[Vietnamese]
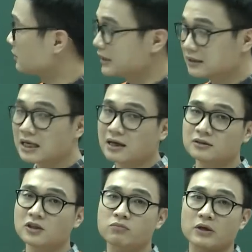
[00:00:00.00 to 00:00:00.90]
chiến
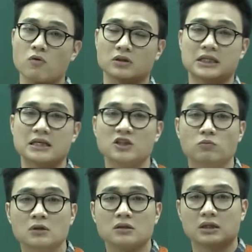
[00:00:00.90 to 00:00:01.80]
thắng trong cái cuộc chiến
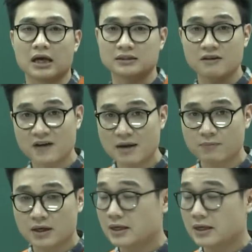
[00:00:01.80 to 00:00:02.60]
chống thực dân Pháp.